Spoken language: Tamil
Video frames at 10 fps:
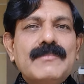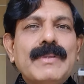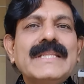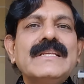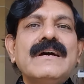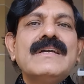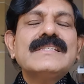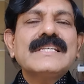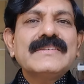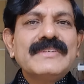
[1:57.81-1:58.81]
பதினாறு
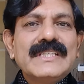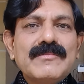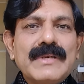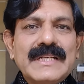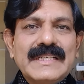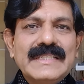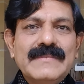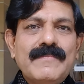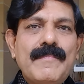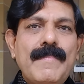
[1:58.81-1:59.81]
சதவீதம் பேருக்கு
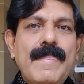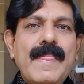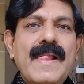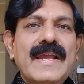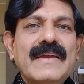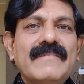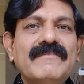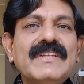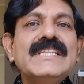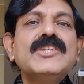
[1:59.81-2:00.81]

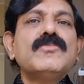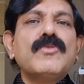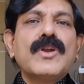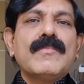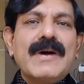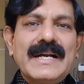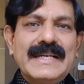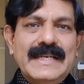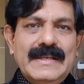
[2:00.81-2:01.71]
விந்து மூலமாக